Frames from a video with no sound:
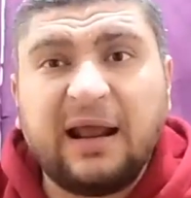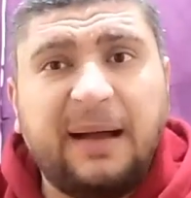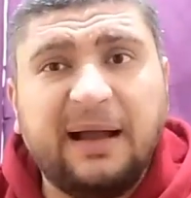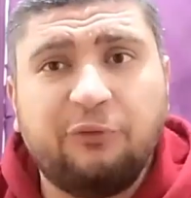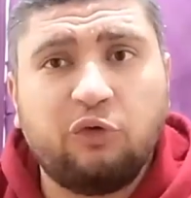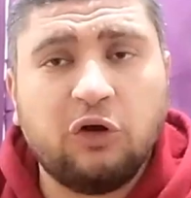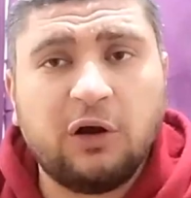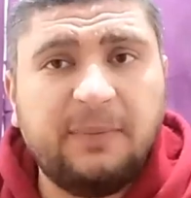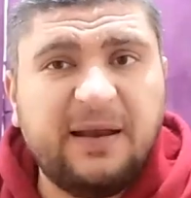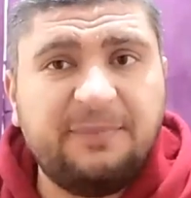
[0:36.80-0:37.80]
ارحم حاجه في
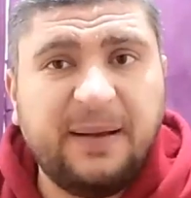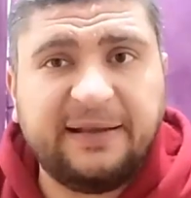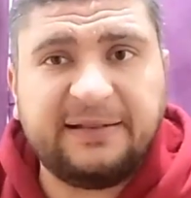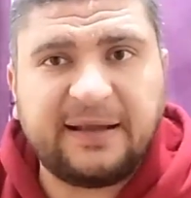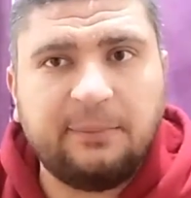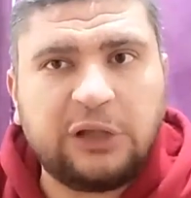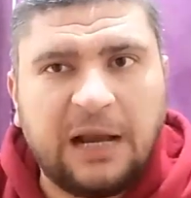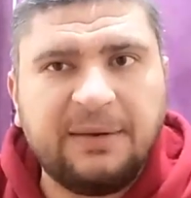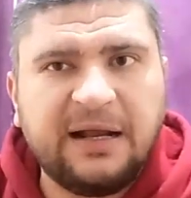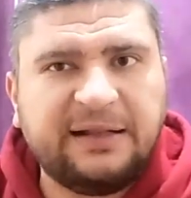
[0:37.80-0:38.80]
الكوره بالنسبه لك انت
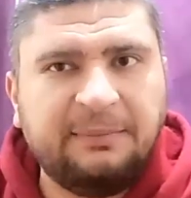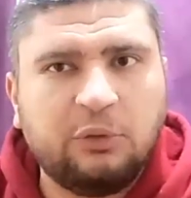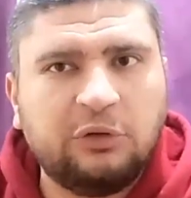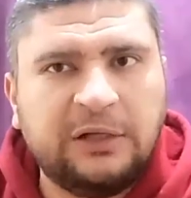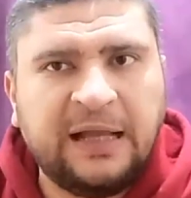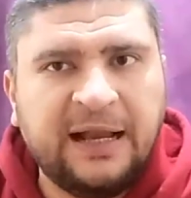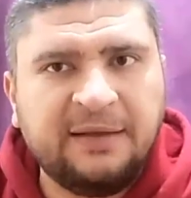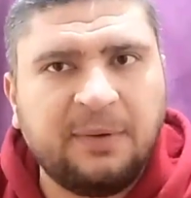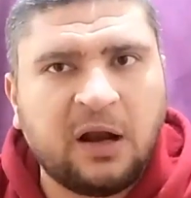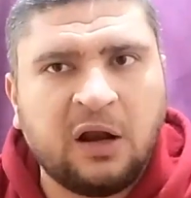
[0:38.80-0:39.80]
كمدرب انك تعمل كل اللي
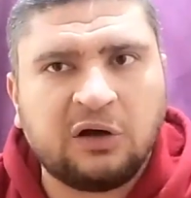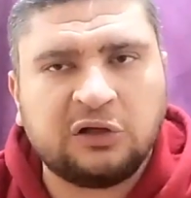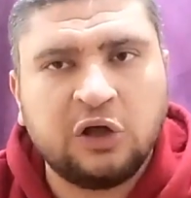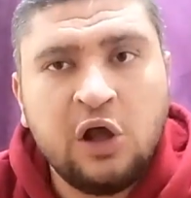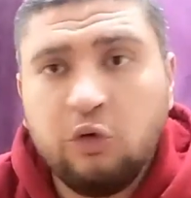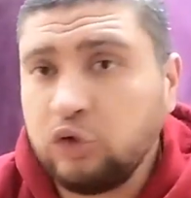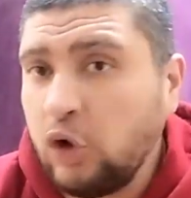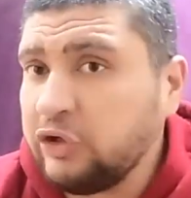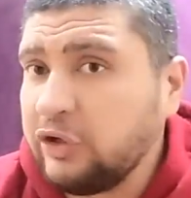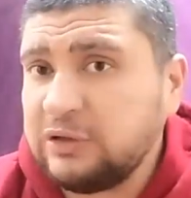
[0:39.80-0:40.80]
عليك بره على الخط
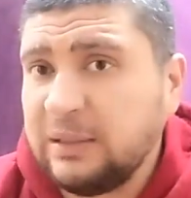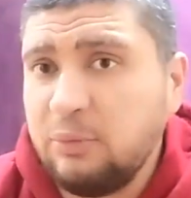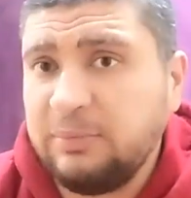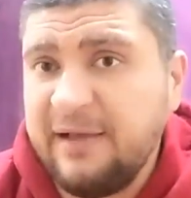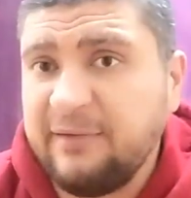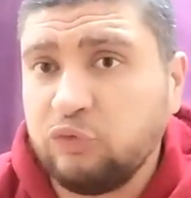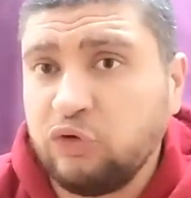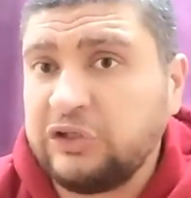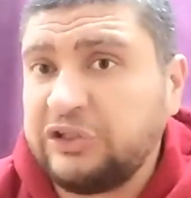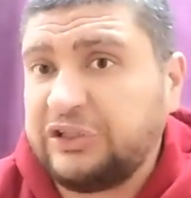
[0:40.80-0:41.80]
وتحط الخطه الممتازه
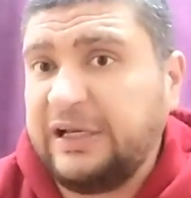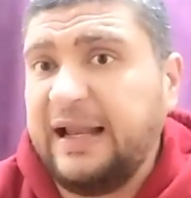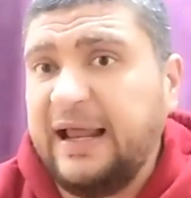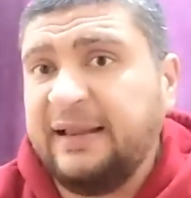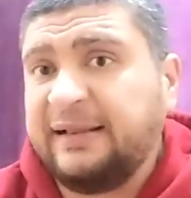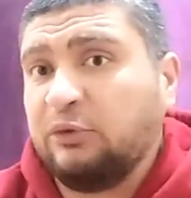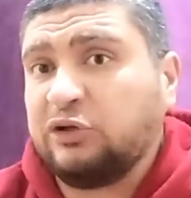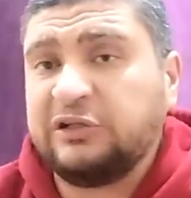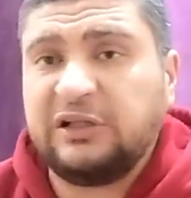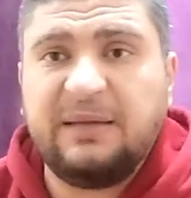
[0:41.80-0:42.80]
وتحط التشكيله اللي انت
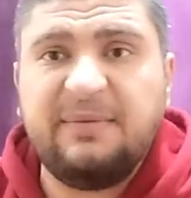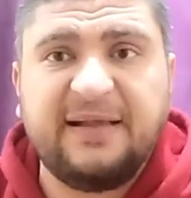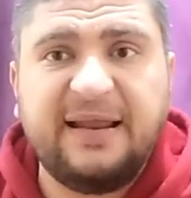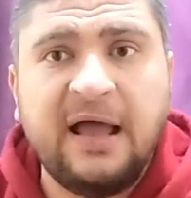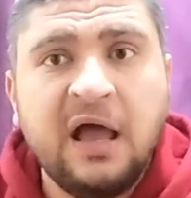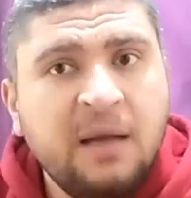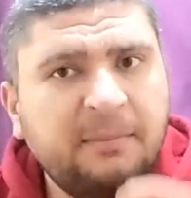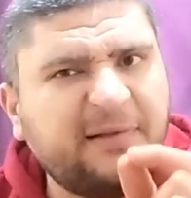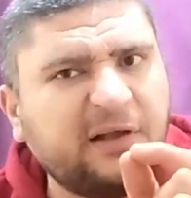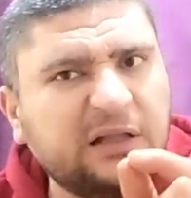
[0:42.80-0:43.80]
معتقد ان هي مثاليه
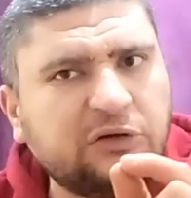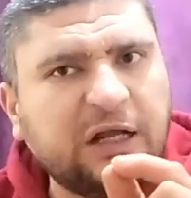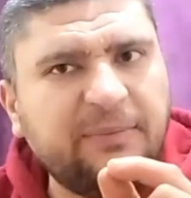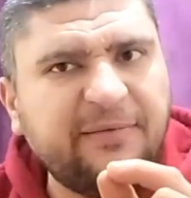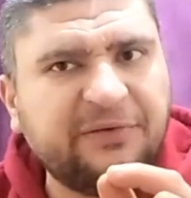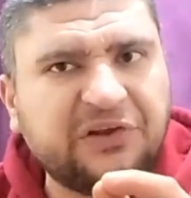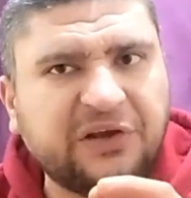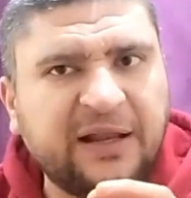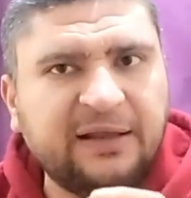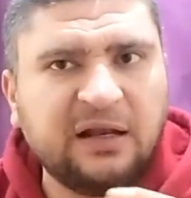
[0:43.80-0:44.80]
بس غلطه واحده بس في
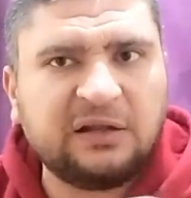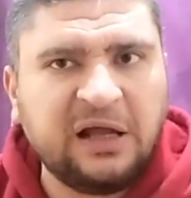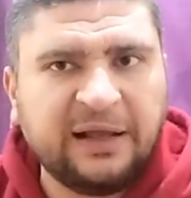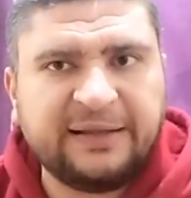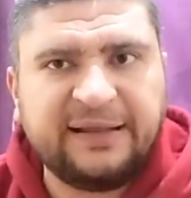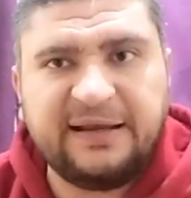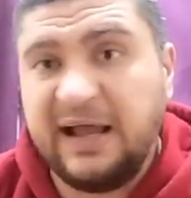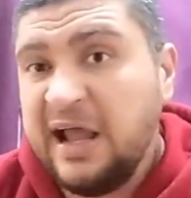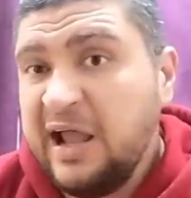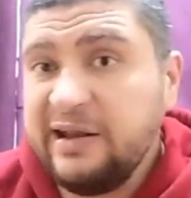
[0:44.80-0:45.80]
التشكيله دي هي اللي تضيع لك
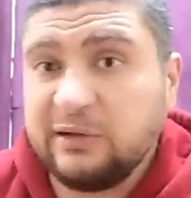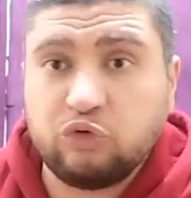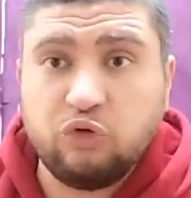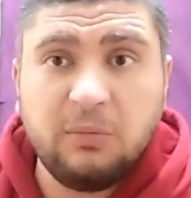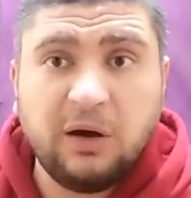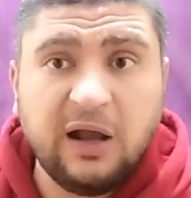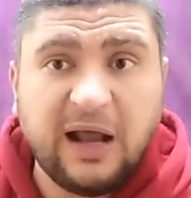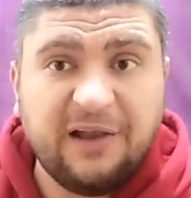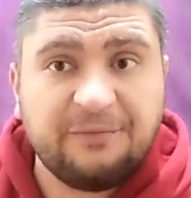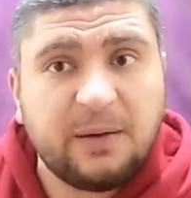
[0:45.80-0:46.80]
الدنيا انك تكون مغير
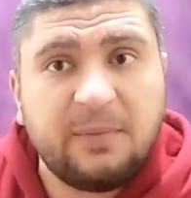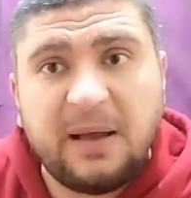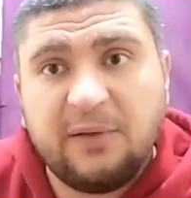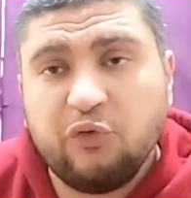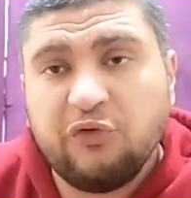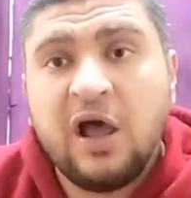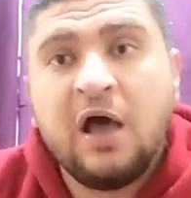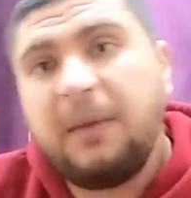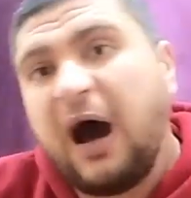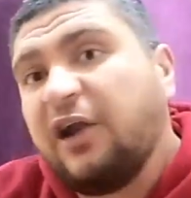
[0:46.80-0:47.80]
حارس مرمى مهزوز
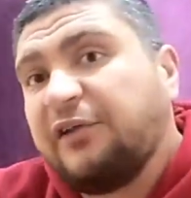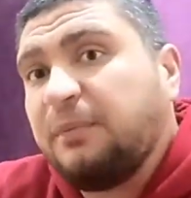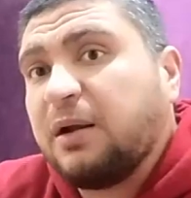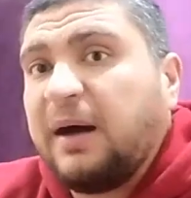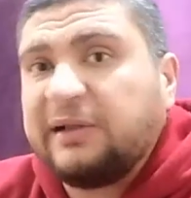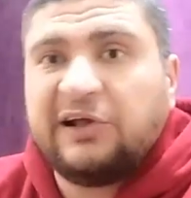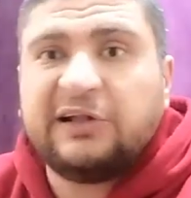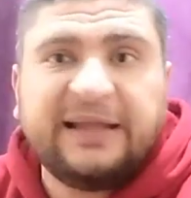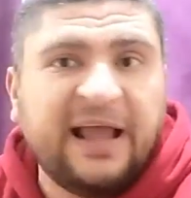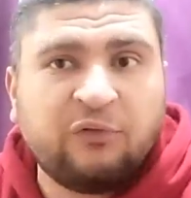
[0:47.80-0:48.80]
بحارس مرمى
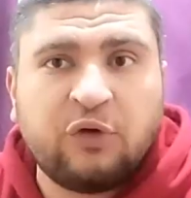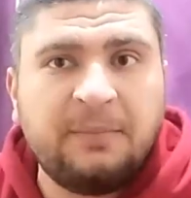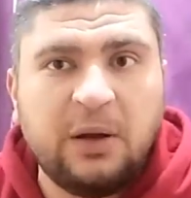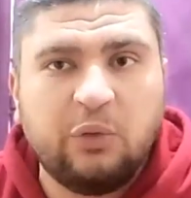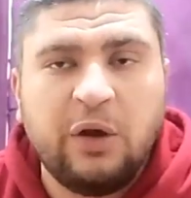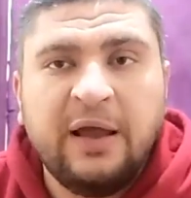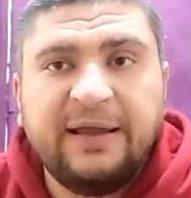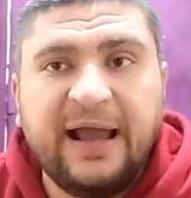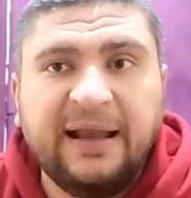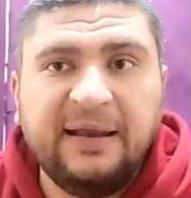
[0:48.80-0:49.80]
احتياطي اسوء منه
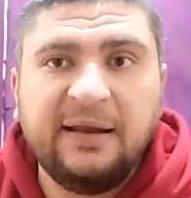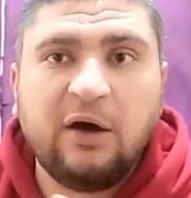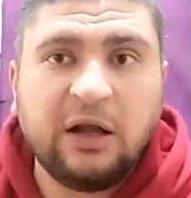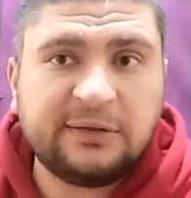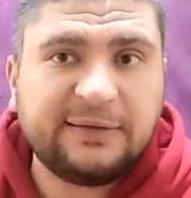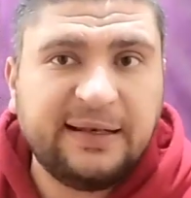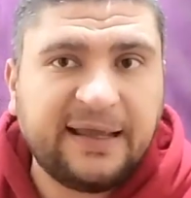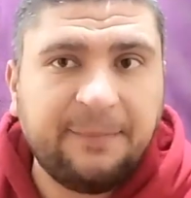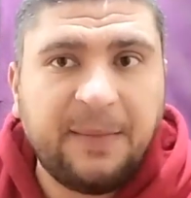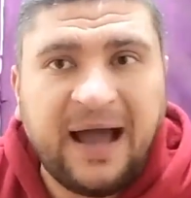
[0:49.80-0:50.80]
يعني لو حطيت ان
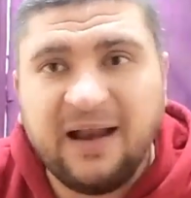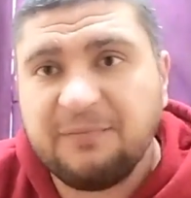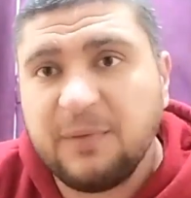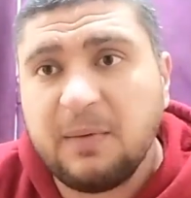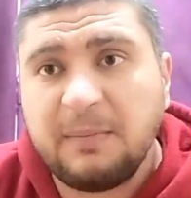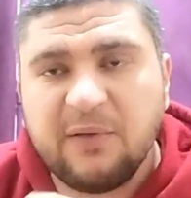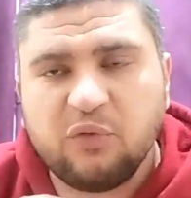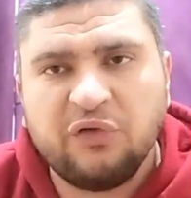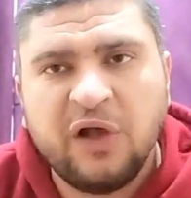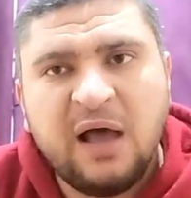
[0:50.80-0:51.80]
كبه حارس مرمى
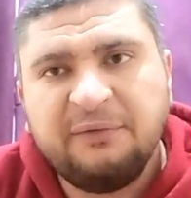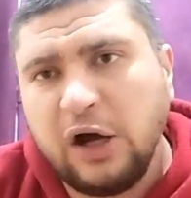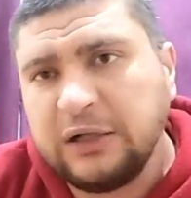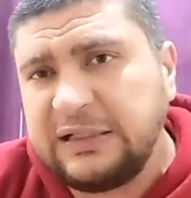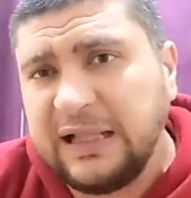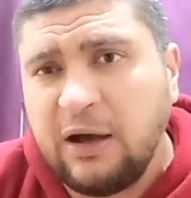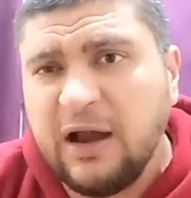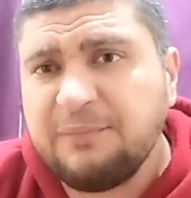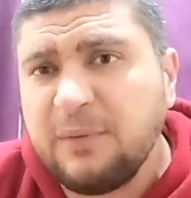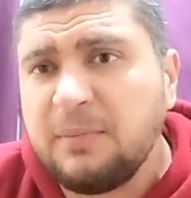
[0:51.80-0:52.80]
مهزوز فوقت كتير
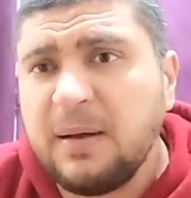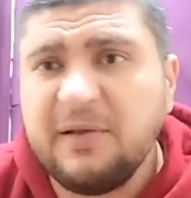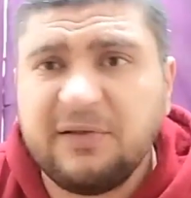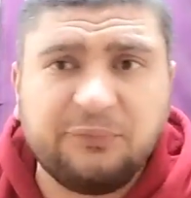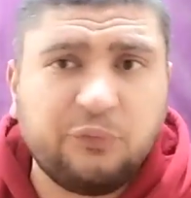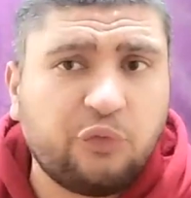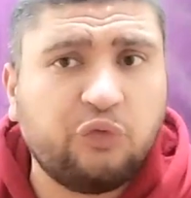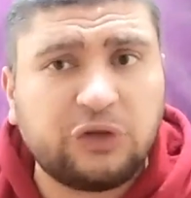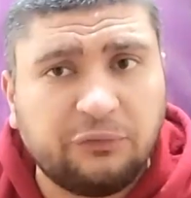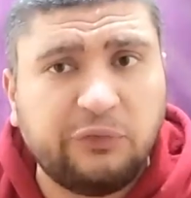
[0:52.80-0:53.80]
حارس مرمى بيصادفوا
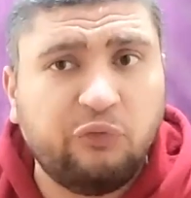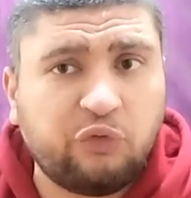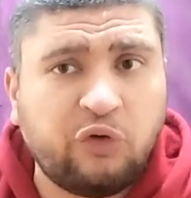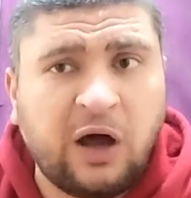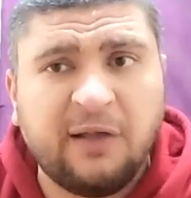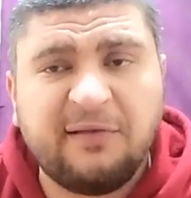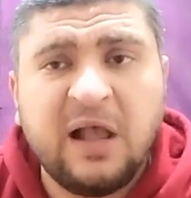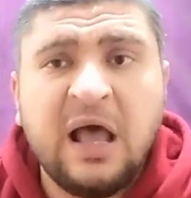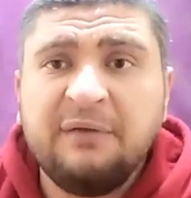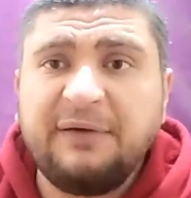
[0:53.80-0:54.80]
وسوء توفيق وسوء حظ
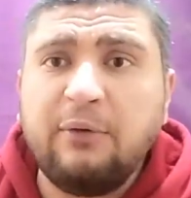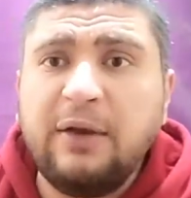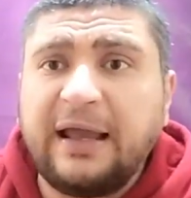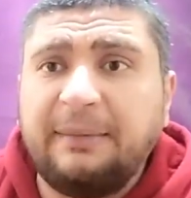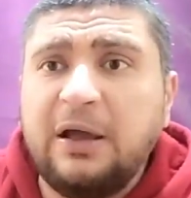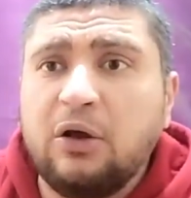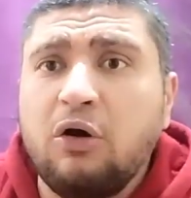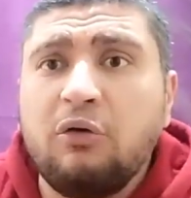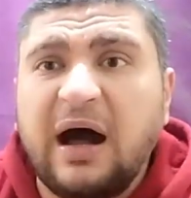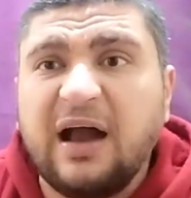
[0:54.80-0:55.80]
فاولي كابيرو
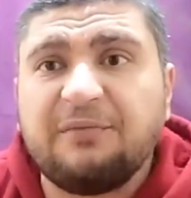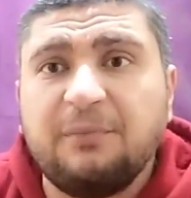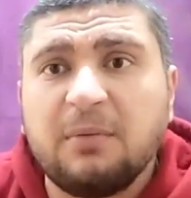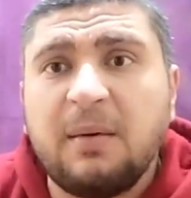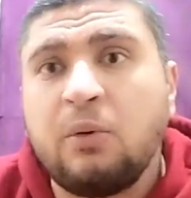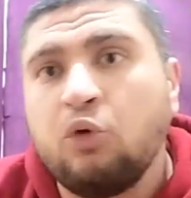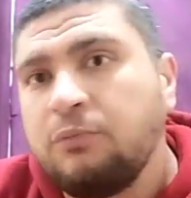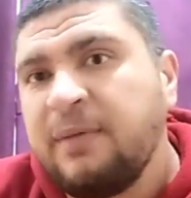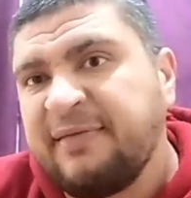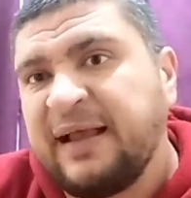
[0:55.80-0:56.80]
هو حارس مرمى
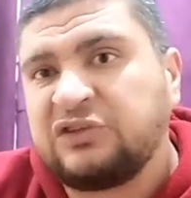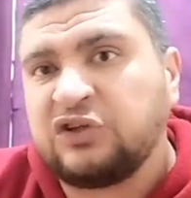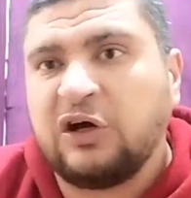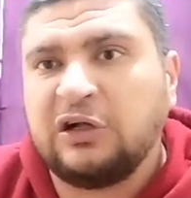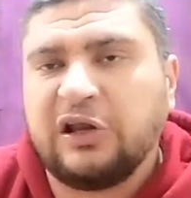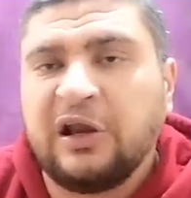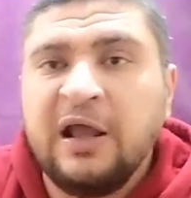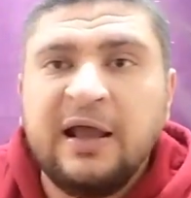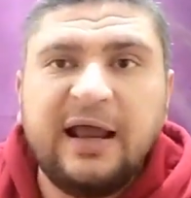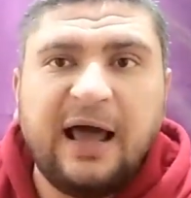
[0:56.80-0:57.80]
موجود بس علشان خاطر
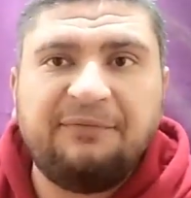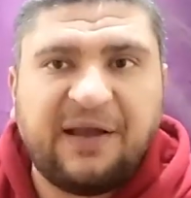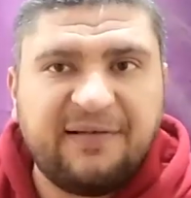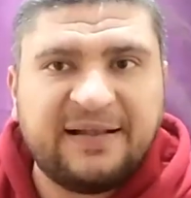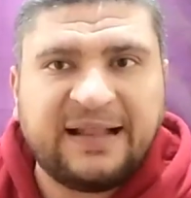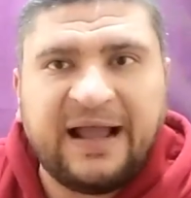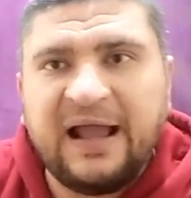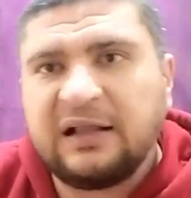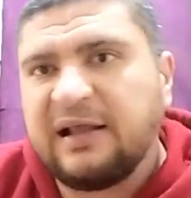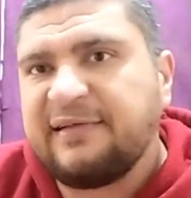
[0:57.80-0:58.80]
يلعب في كاس
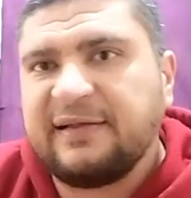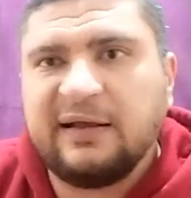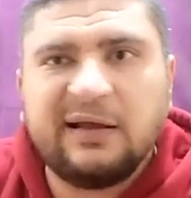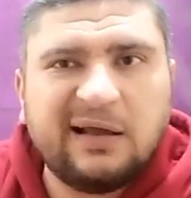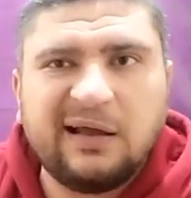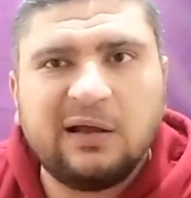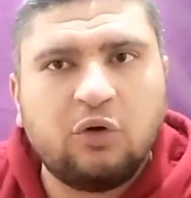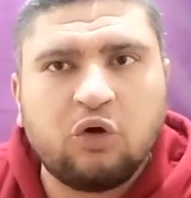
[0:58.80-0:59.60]
الاتحاد كاس آه،